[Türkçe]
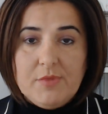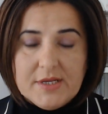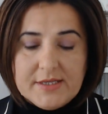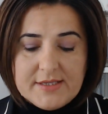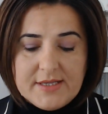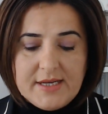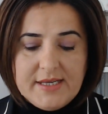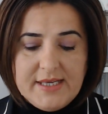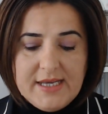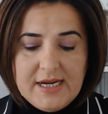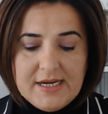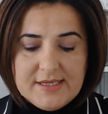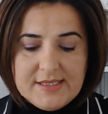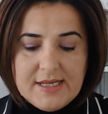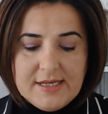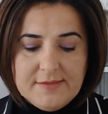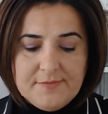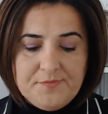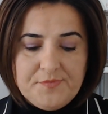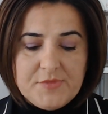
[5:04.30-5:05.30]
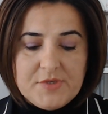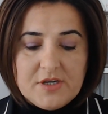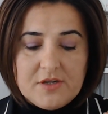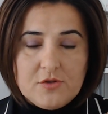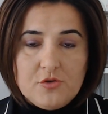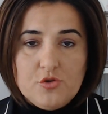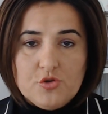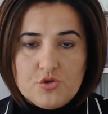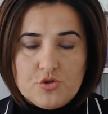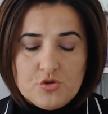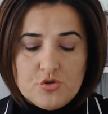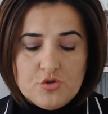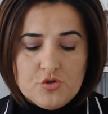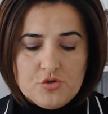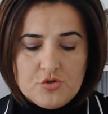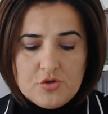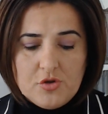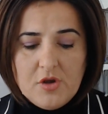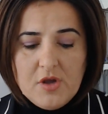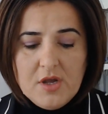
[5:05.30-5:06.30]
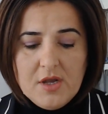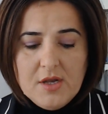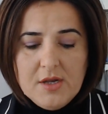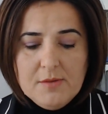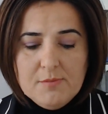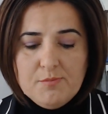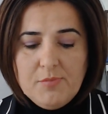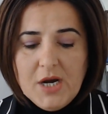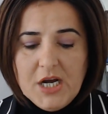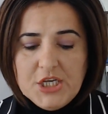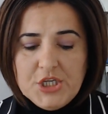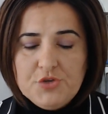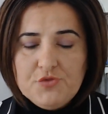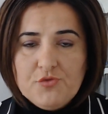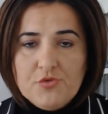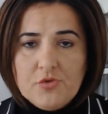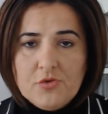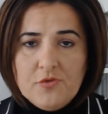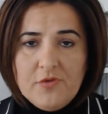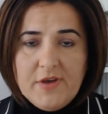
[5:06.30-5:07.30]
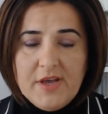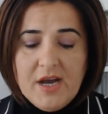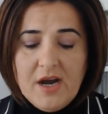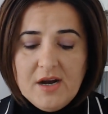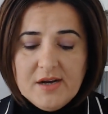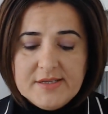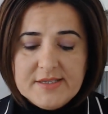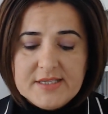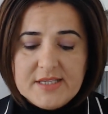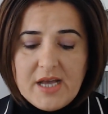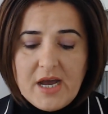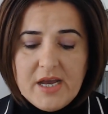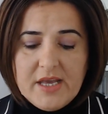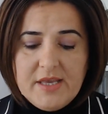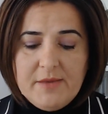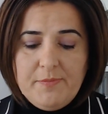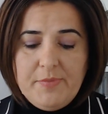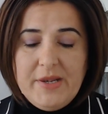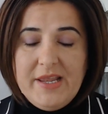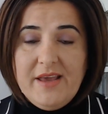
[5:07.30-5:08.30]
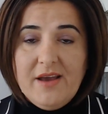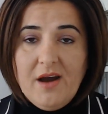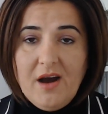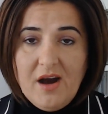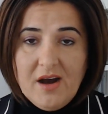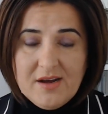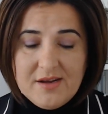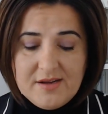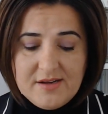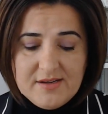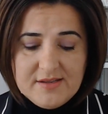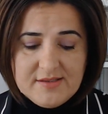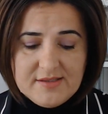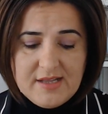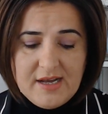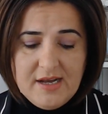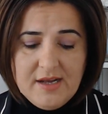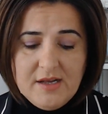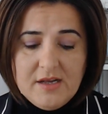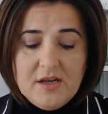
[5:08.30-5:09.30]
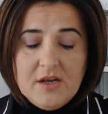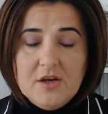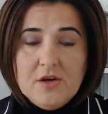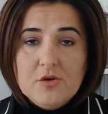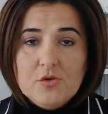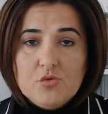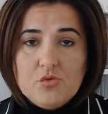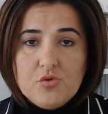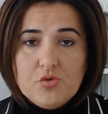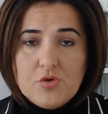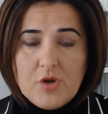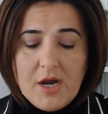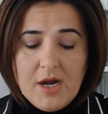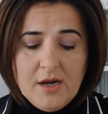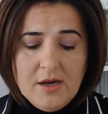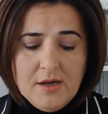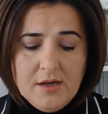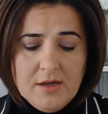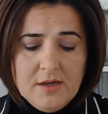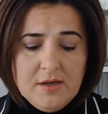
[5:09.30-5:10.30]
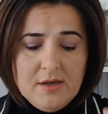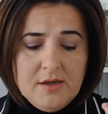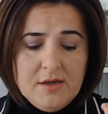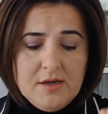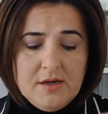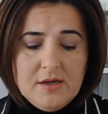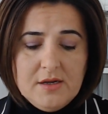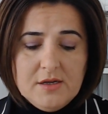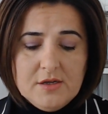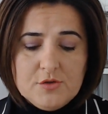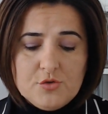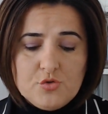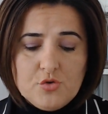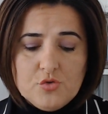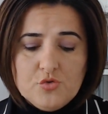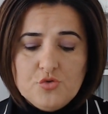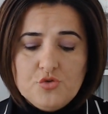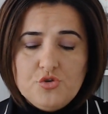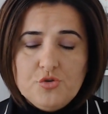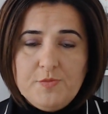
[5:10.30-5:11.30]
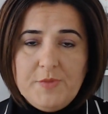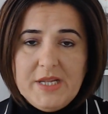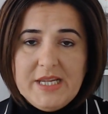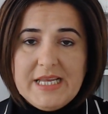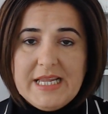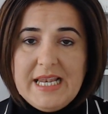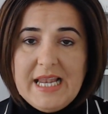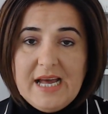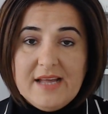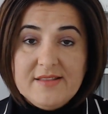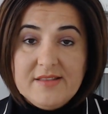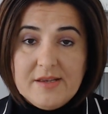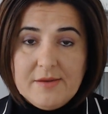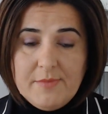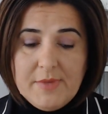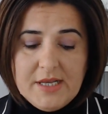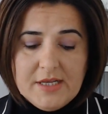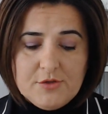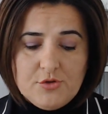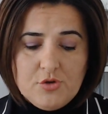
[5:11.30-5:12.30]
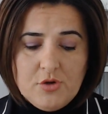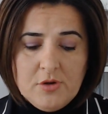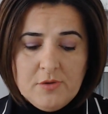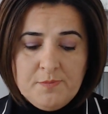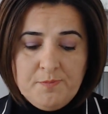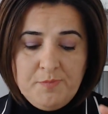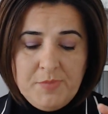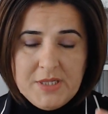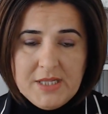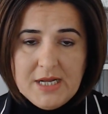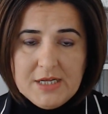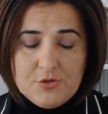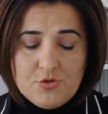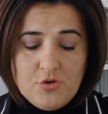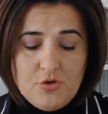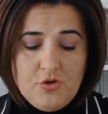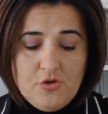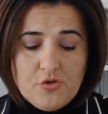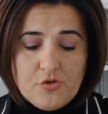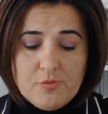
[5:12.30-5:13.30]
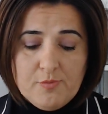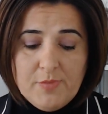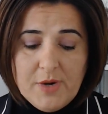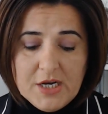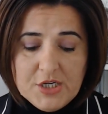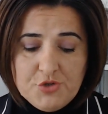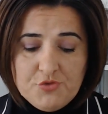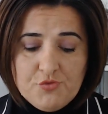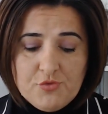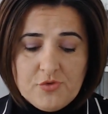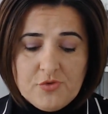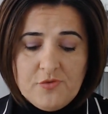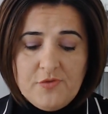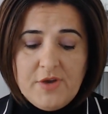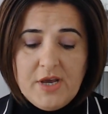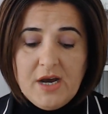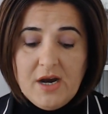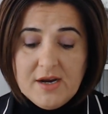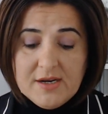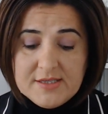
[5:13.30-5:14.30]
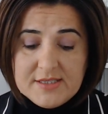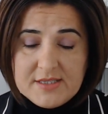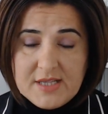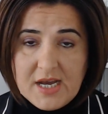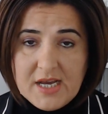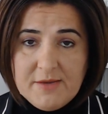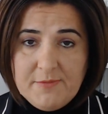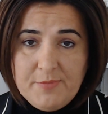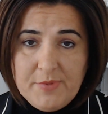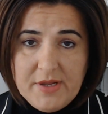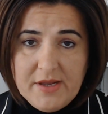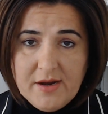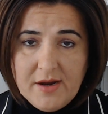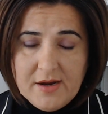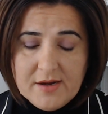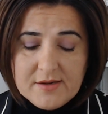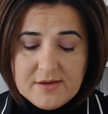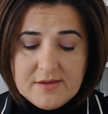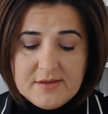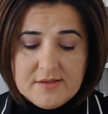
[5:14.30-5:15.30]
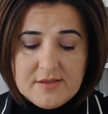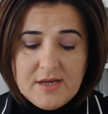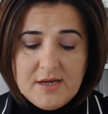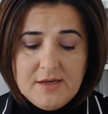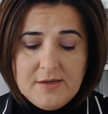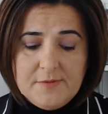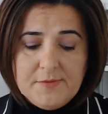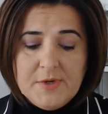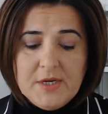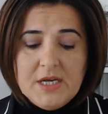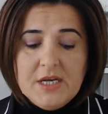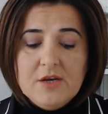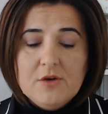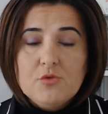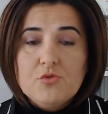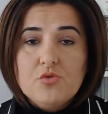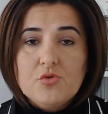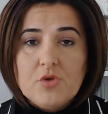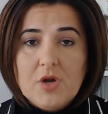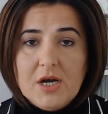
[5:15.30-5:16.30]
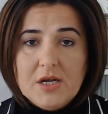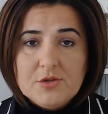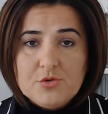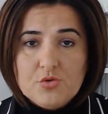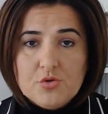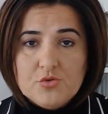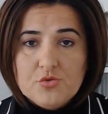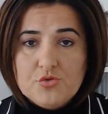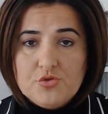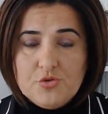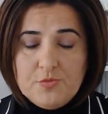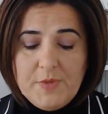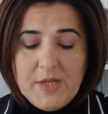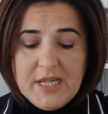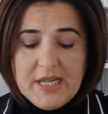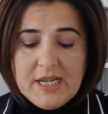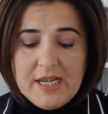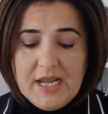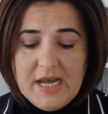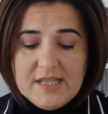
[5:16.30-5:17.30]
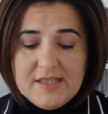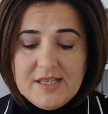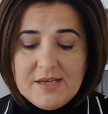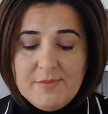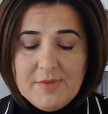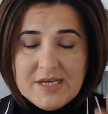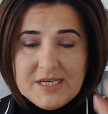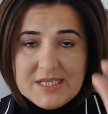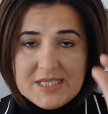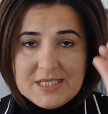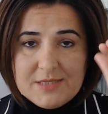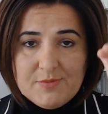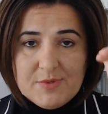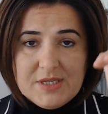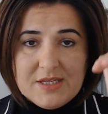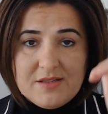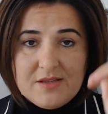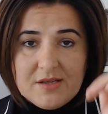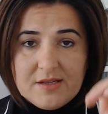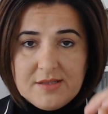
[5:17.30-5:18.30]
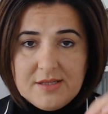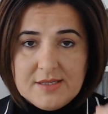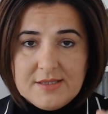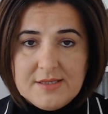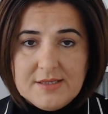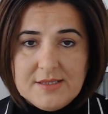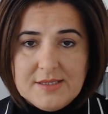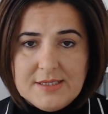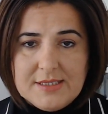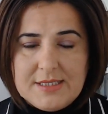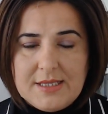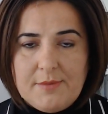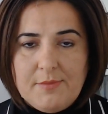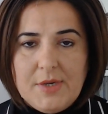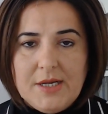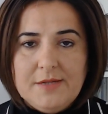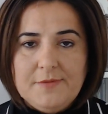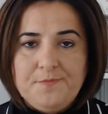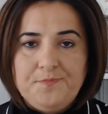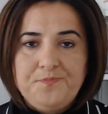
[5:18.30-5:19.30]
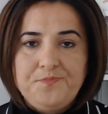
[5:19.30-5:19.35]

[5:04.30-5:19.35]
yazan yerden tıklıyorsunuz. Başvuru ve hak sahipliği hakkında kura e, sonucu bilgilendirme yazıyor. Bir daha söylüyorum. Başvuru ve hak sahipliği hakkında kura sonucu bilgilendirme kısmını tıkladığınız zaman